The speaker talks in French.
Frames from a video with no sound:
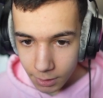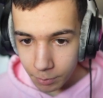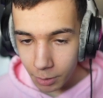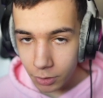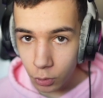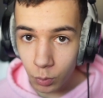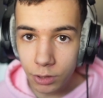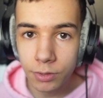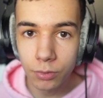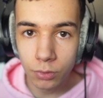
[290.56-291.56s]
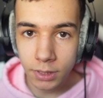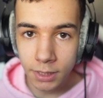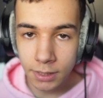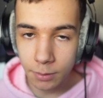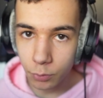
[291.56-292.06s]
paramètres que moi, je vais vous
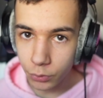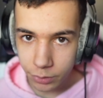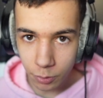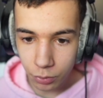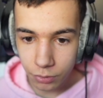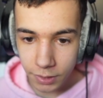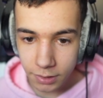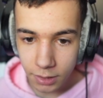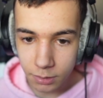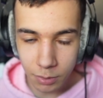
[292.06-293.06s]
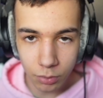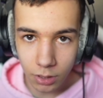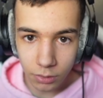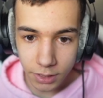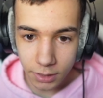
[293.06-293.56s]
conseiller, c'est uniquement pour du freestyle, pas pour de
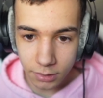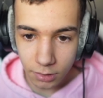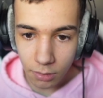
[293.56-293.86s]
la ranked, etc.